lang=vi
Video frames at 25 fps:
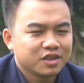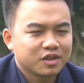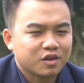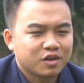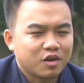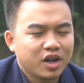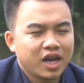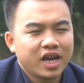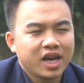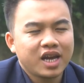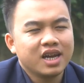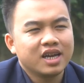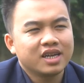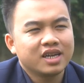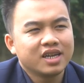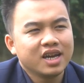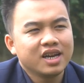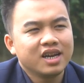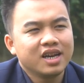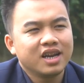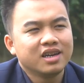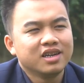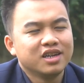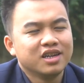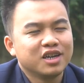Có lẽ là đây
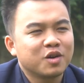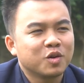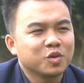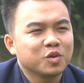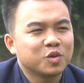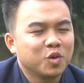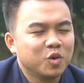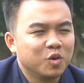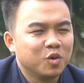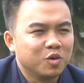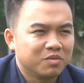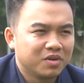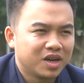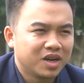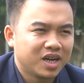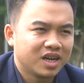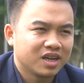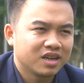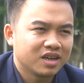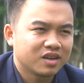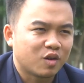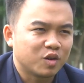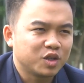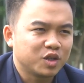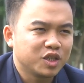là lứa cầu thủ mà
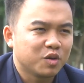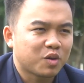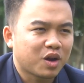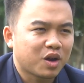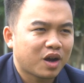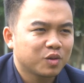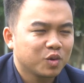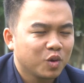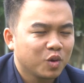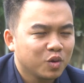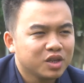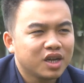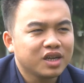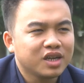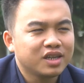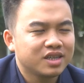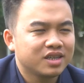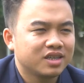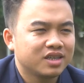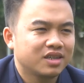có chiều cao tốt nhất